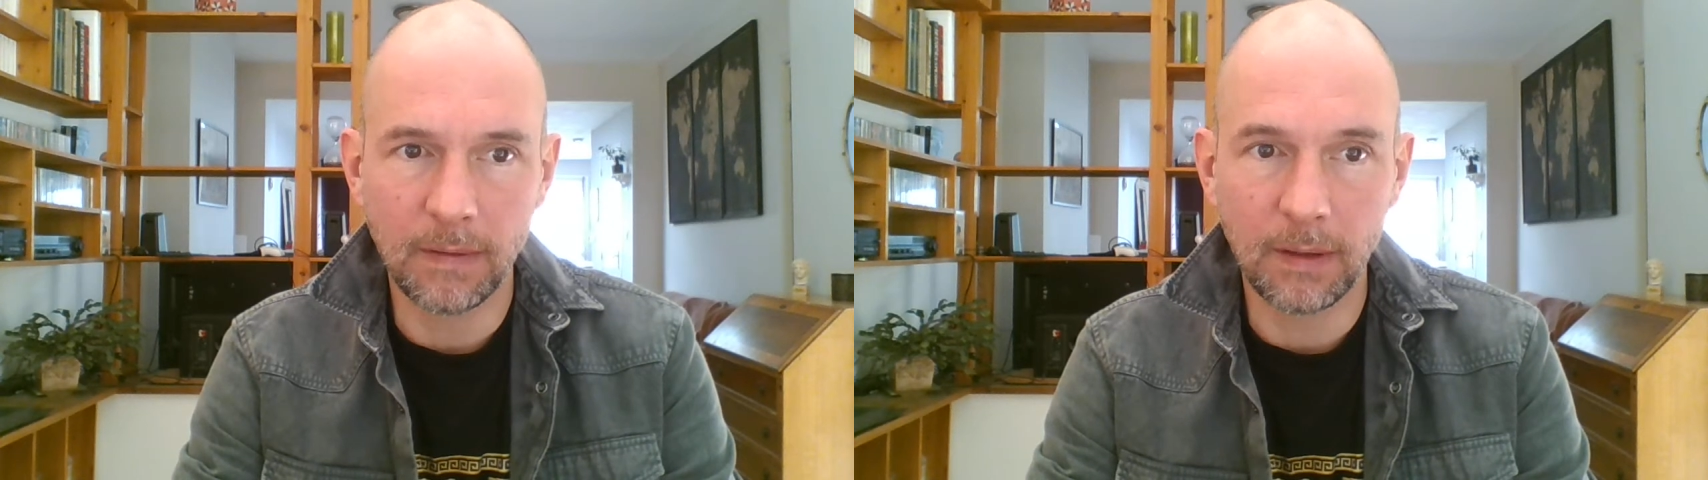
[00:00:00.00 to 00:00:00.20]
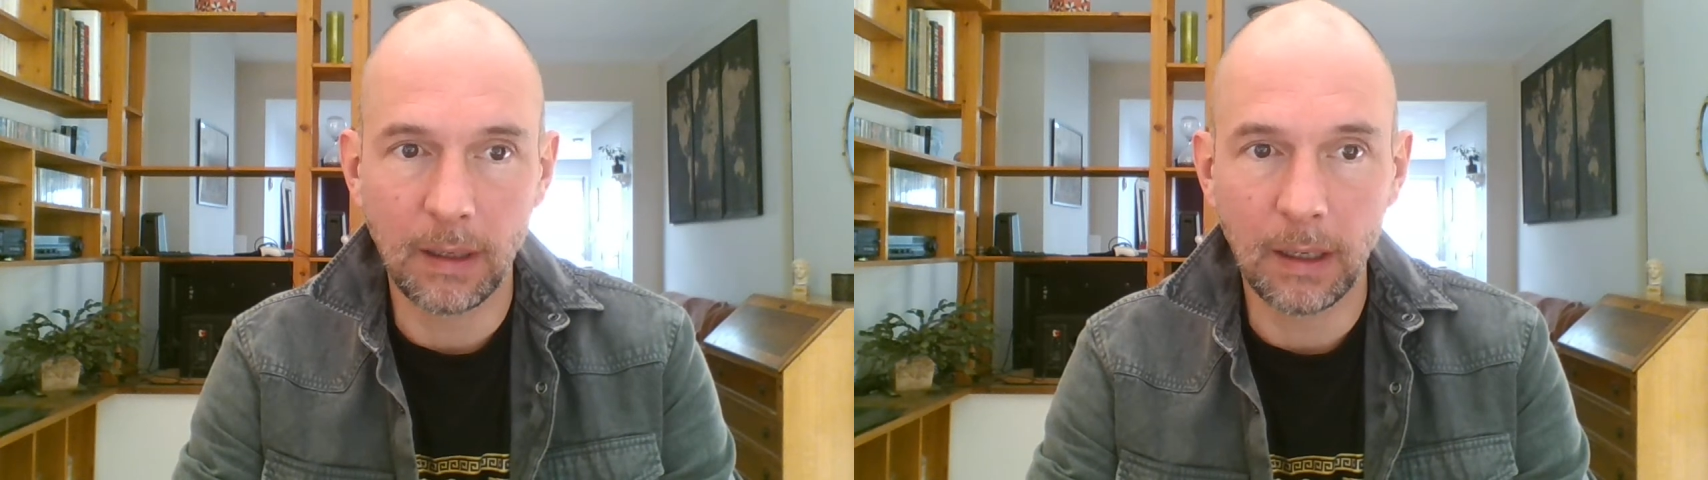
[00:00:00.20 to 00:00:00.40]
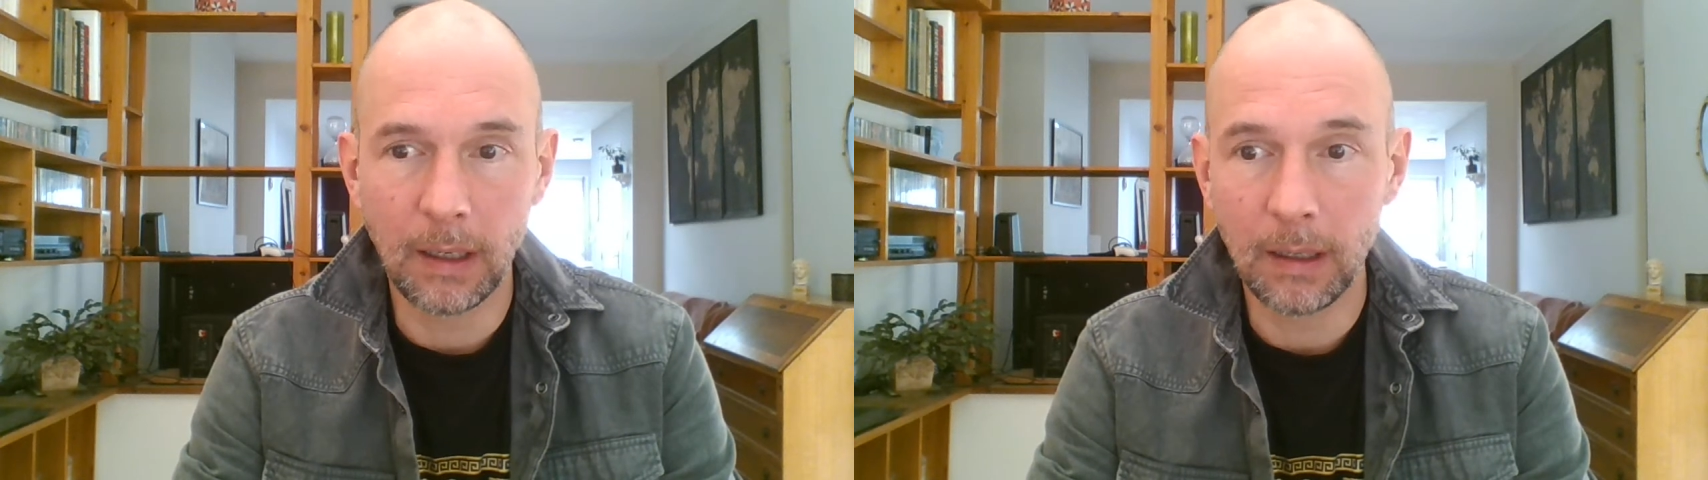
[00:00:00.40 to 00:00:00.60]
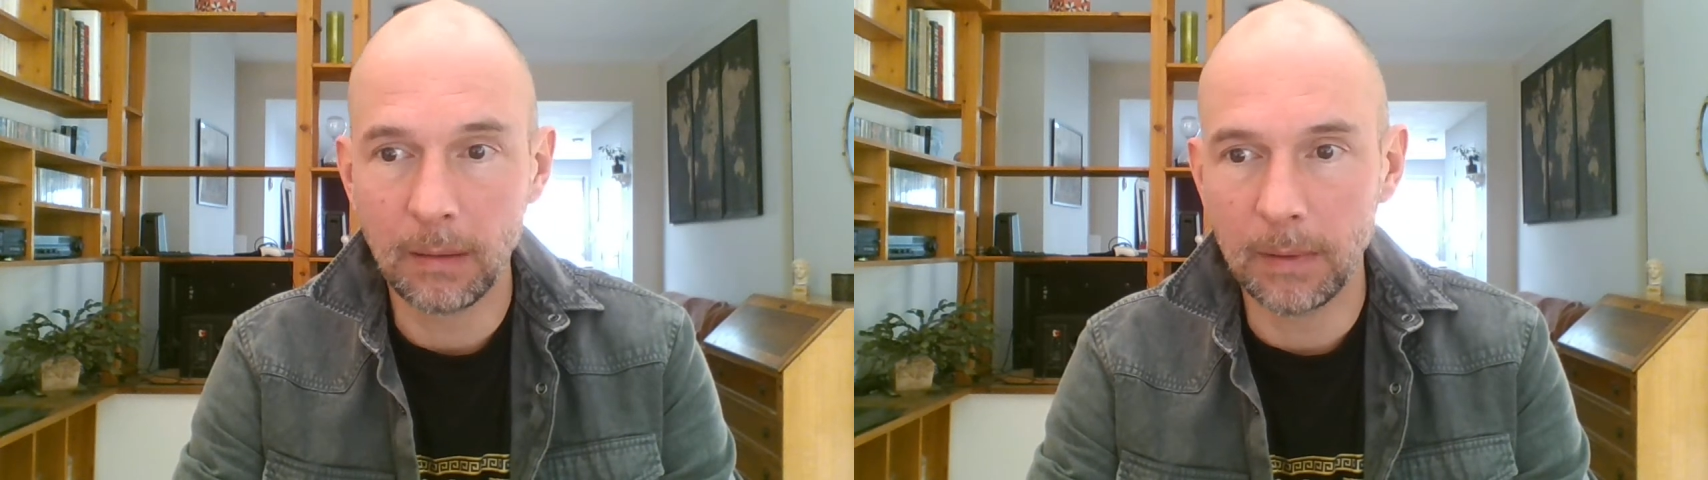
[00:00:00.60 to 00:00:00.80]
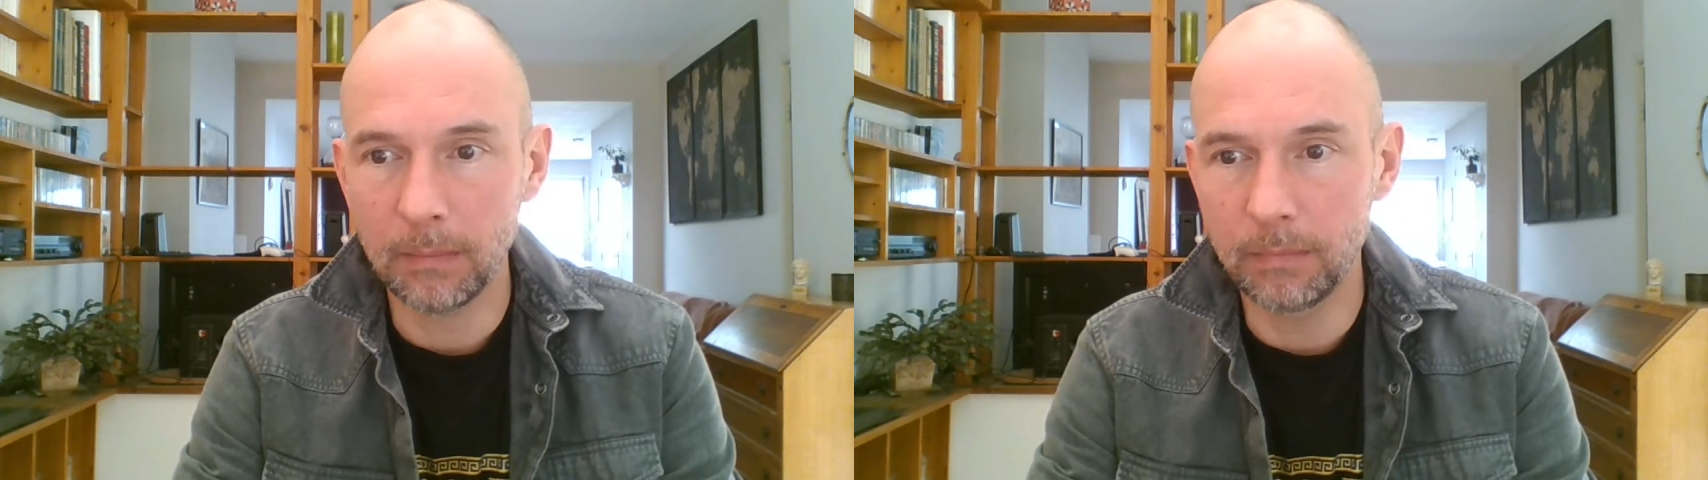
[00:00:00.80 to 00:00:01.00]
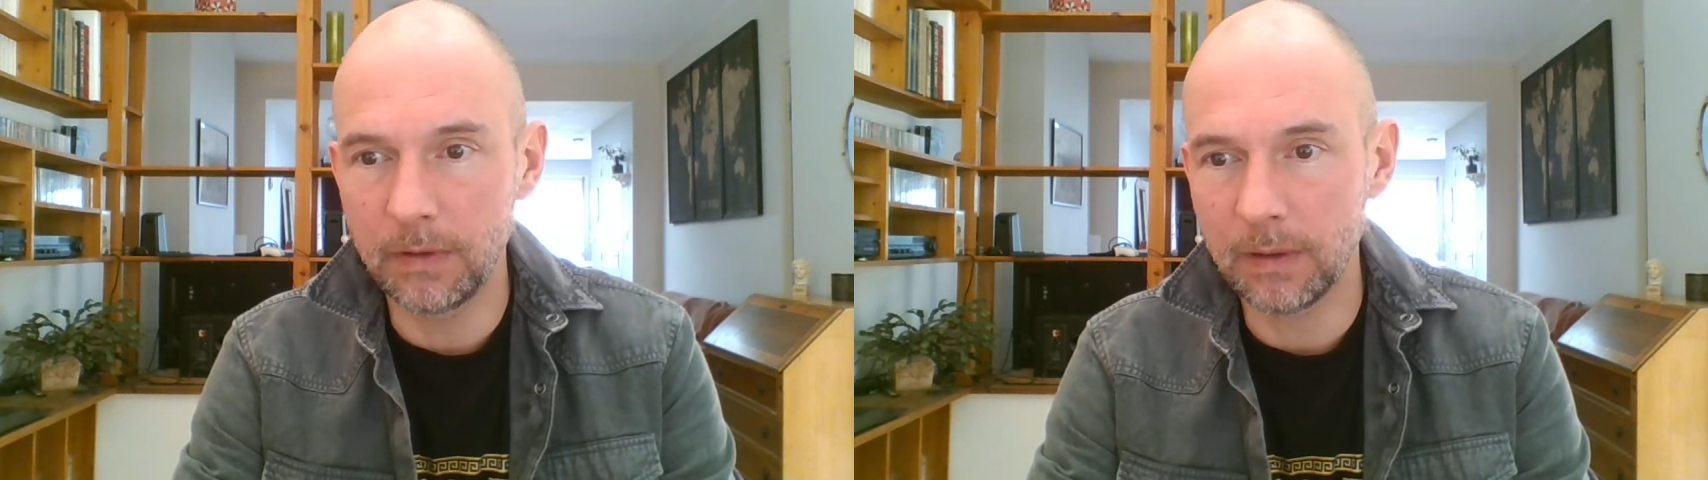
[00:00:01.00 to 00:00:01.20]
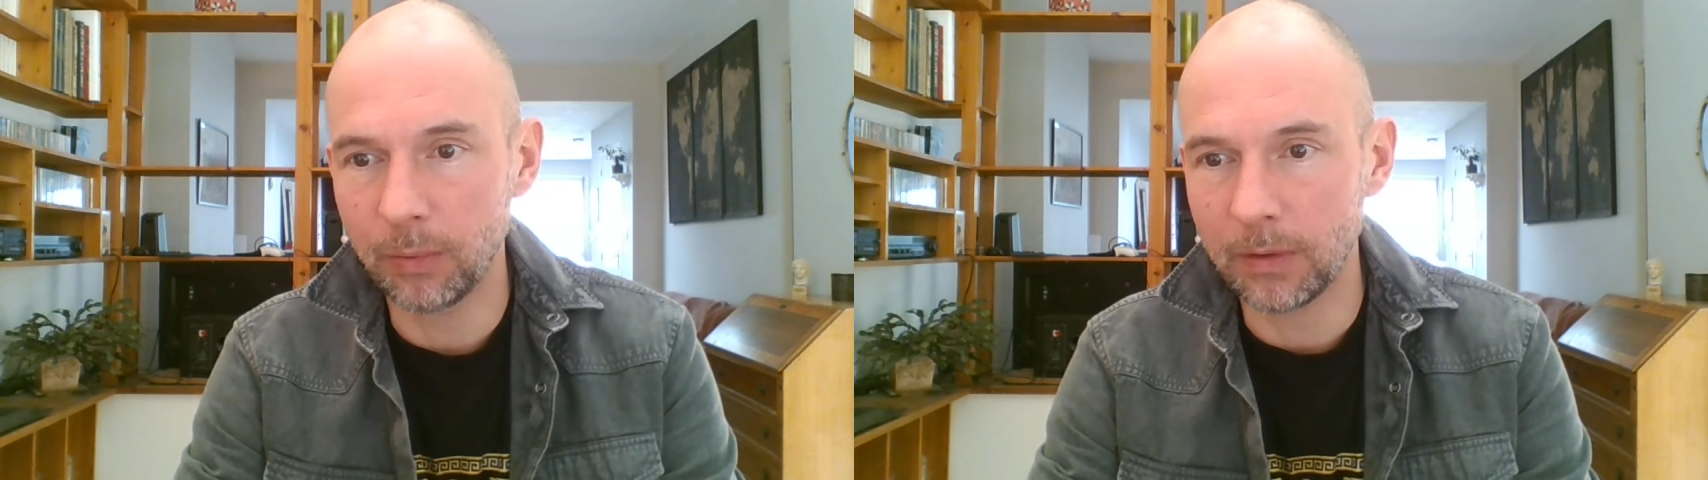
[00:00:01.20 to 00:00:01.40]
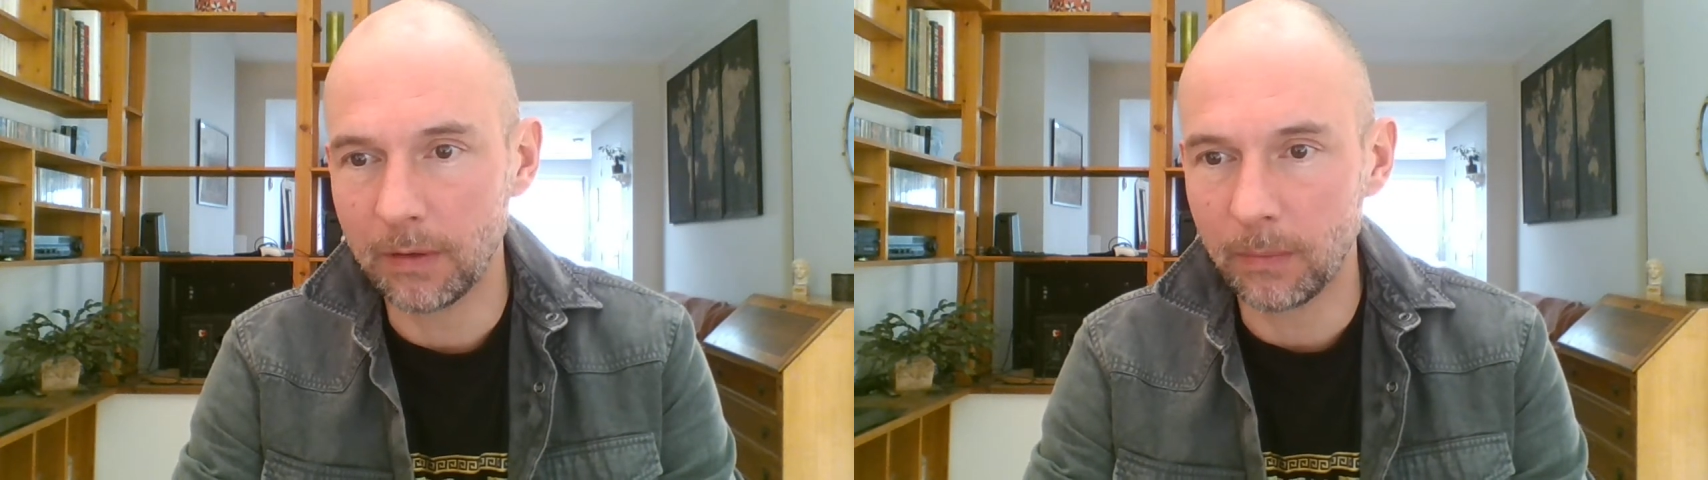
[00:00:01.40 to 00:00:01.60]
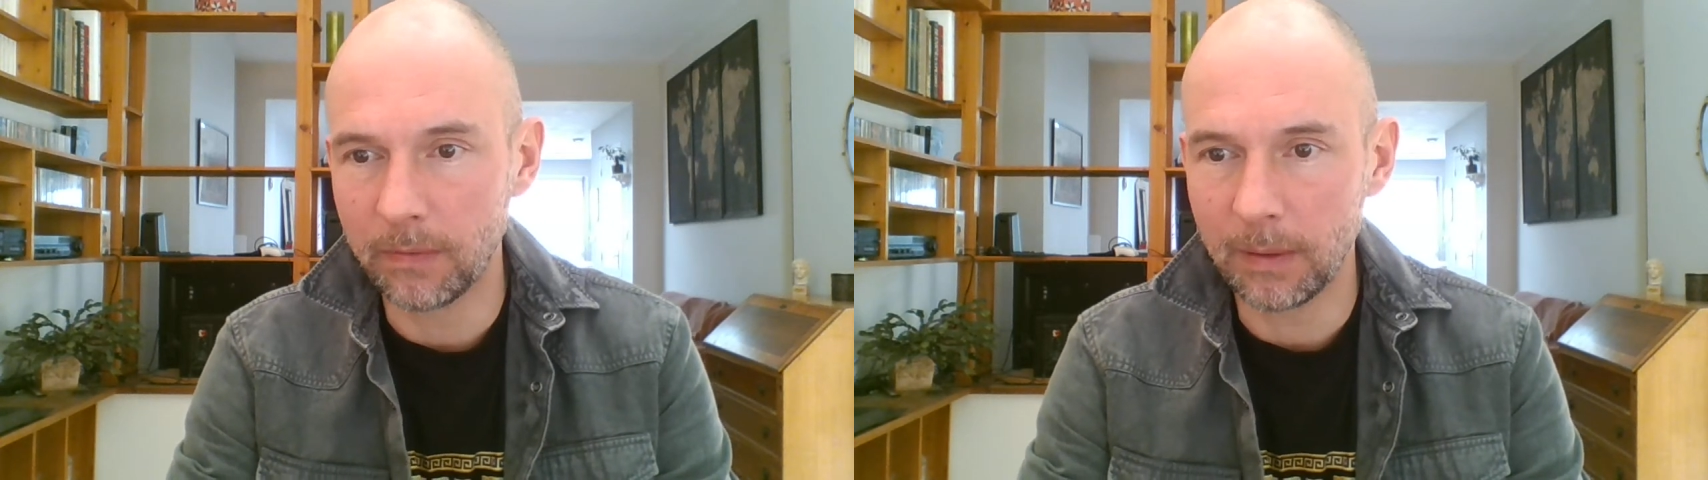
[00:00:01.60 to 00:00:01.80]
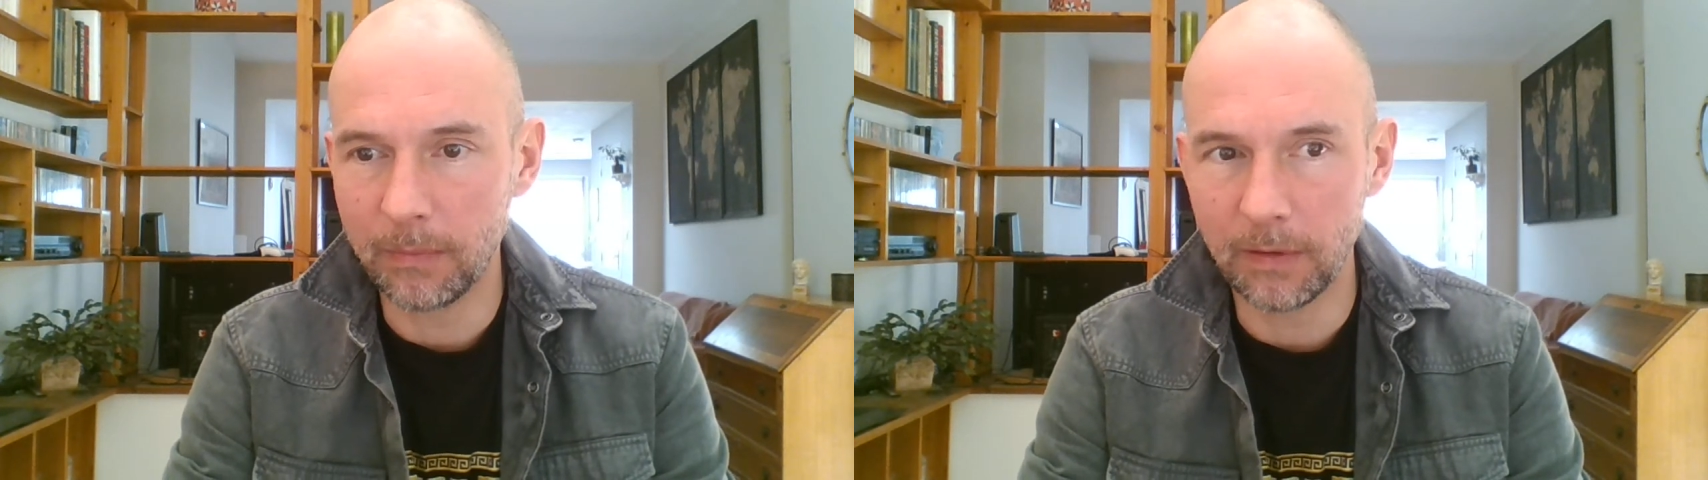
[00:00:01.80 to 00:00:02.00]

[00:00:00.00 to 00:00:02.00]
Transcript: très rare, bah, déjà pour une raison simple,